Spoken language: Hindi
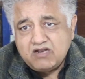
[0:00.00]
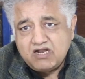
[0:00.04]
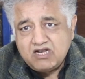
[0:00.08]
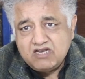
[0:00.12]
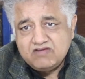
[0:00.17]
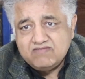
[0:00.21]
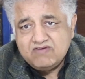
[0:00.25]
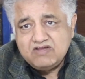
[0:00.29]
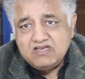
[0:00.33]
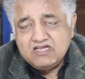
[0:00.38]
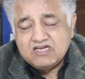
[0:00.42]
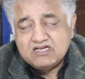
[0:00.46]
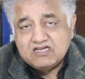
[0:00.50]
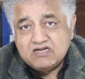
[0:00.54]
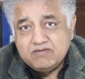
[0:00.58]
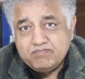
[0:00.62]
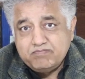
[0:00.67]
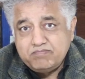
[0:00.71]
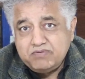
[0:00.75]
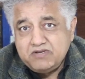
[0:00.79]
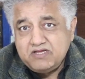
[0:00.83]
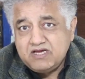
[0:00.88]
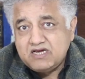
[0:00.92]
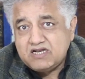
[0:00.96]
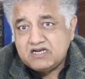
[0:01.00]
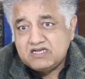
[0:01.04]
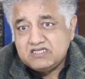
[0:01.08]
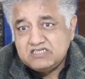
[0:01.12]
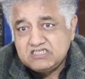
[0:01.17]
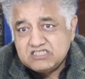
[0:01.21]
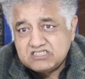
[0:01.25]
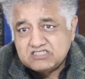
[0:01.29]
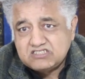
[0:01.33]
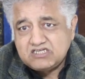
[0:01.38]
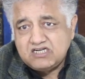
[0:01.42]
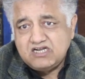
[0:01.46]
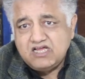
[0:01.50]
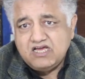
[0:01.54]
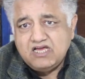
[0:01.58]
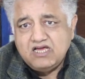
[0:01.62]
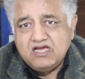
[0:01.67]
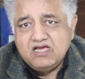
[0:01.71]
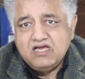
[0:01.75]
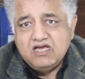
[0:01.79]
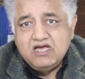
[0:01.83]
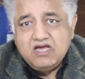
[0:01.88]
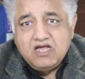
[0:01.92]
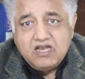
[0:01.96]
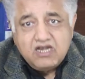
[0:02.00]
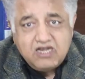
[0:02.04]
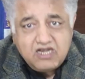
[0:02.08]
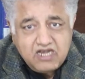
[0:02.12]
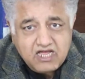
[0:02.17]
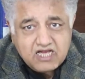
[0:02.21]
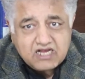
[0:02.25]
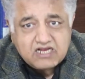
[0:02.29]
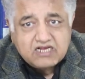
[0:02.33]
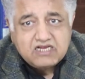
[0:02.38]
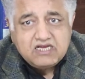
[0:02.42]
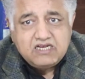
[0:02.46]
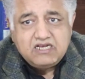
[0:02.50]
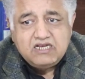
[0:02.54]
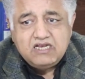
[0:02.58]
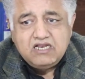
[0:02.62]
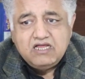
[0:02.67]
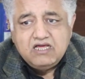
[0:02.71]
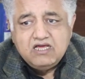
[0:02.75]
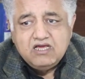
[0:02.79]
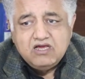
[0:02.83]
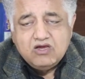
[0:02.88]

बनाने वाली कंपनियां रजिस्टर्ड है लेकिन